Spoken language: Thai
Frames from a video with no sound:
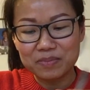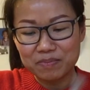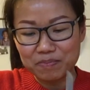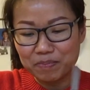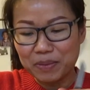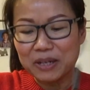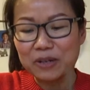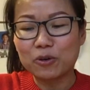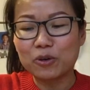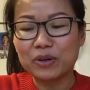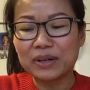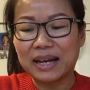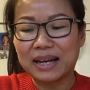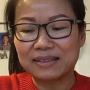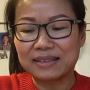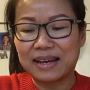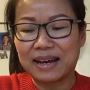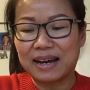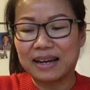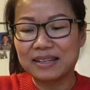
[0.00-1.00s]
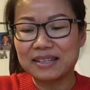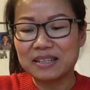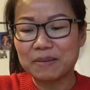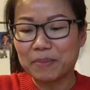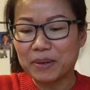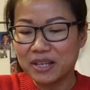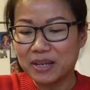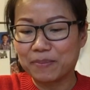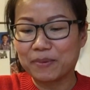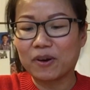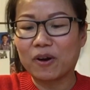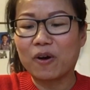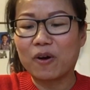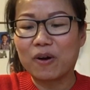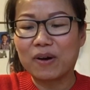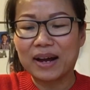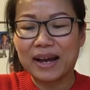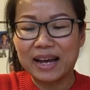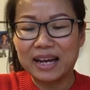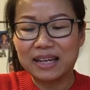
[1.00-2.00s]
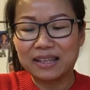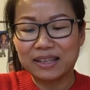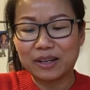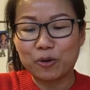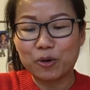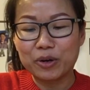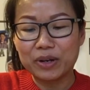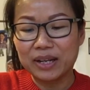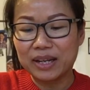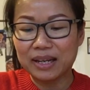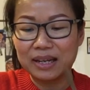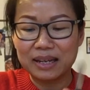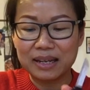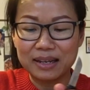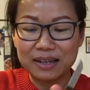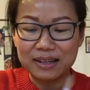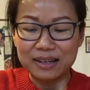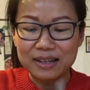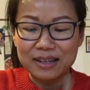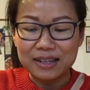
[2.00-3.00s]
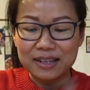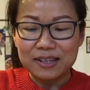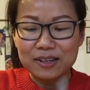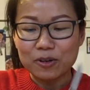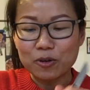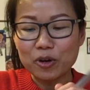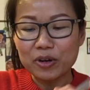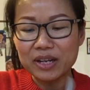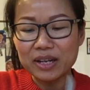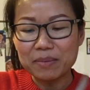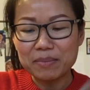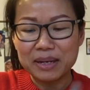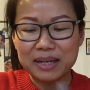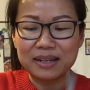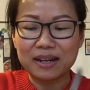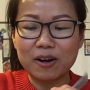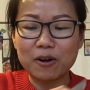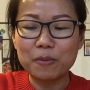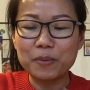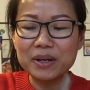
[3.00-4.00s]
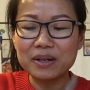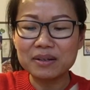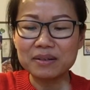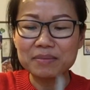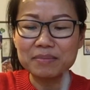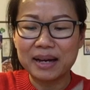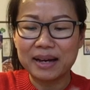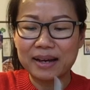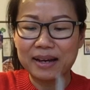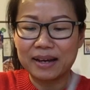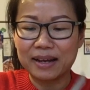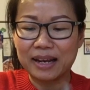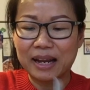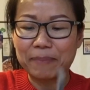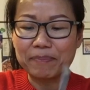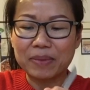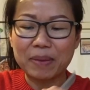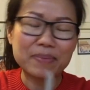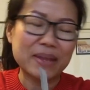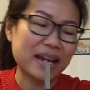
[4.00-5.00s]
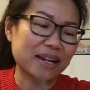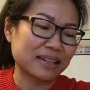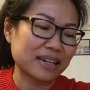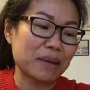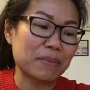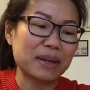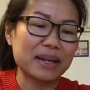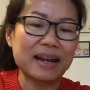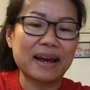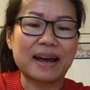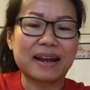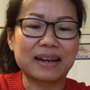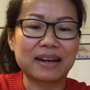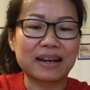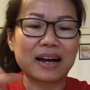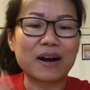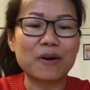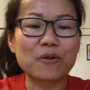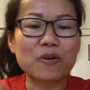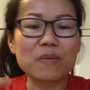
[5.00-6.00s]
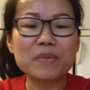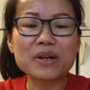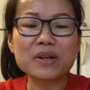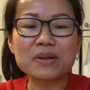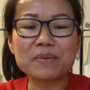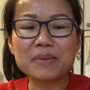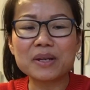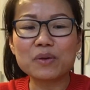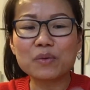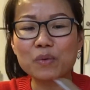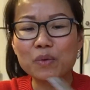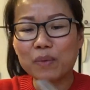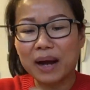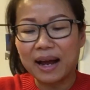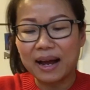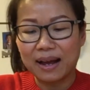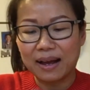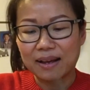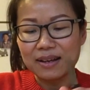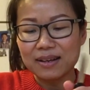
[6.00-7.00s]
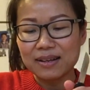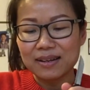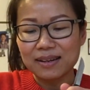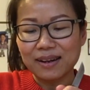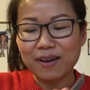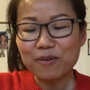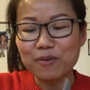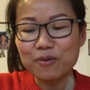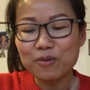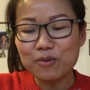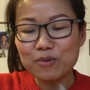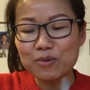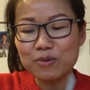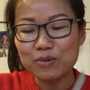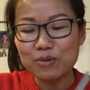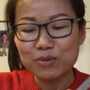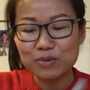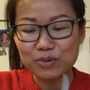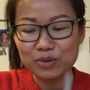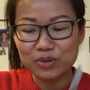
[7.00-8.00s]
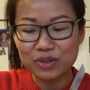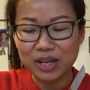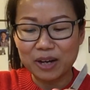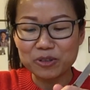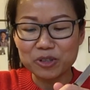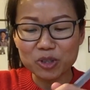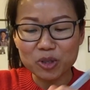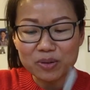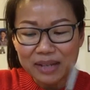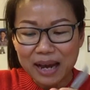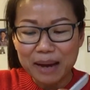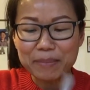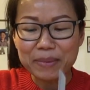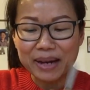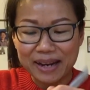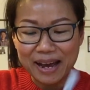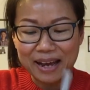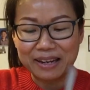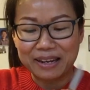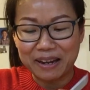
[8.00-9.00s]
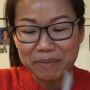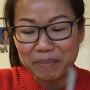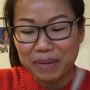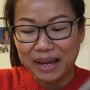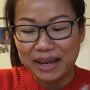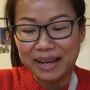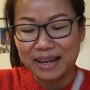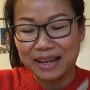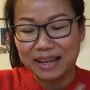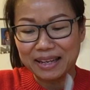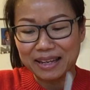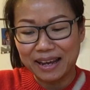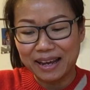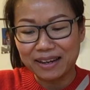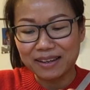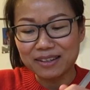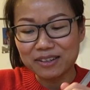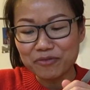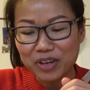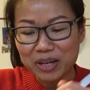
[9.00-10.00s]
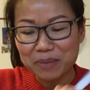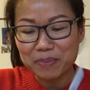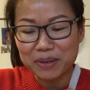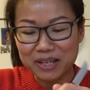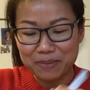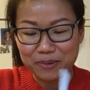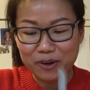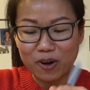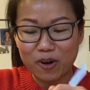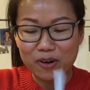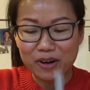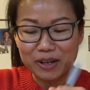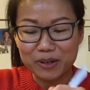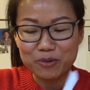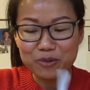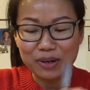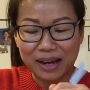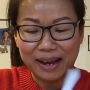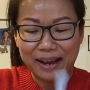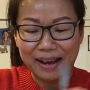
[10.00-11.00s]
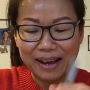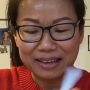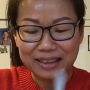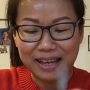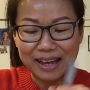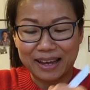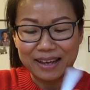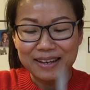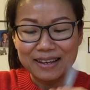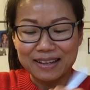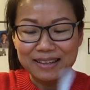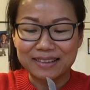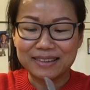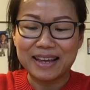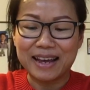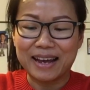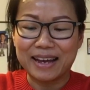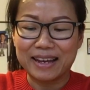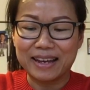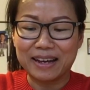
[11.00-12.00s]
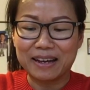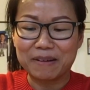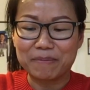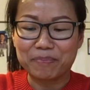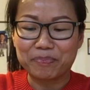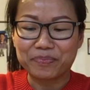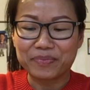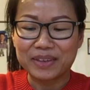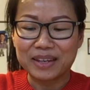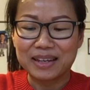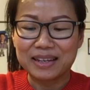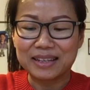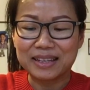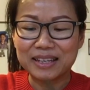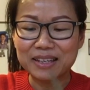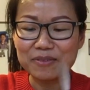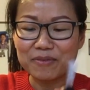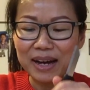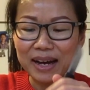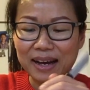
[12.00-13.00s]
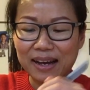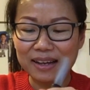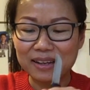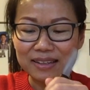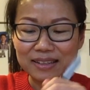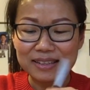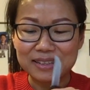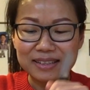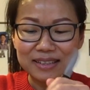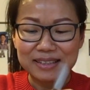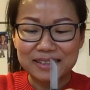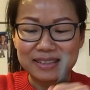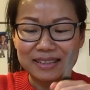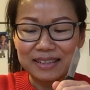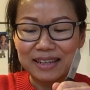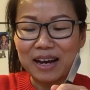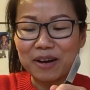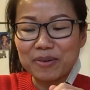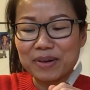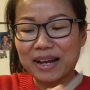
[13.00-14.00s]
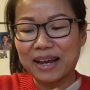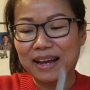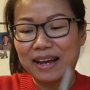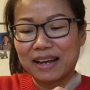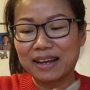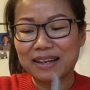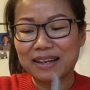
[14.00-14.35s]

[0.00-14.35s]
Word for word: เป็นคนอาสาที่จะไปหยิบของให้ แต่คนนี้ คนนี้เหมือนเขาเพิ่งมารับตำแหน่งได้ไม่นานอ่ะเขาก็ไม่ไม่รู้ว่าเขาเขาจะต้องทำขนาดนั้นไหมอะไรเงี้ย คือวิ่งไปหยิบของให้ลูกค้าแต่แต่อะคิดว่าเอาหนา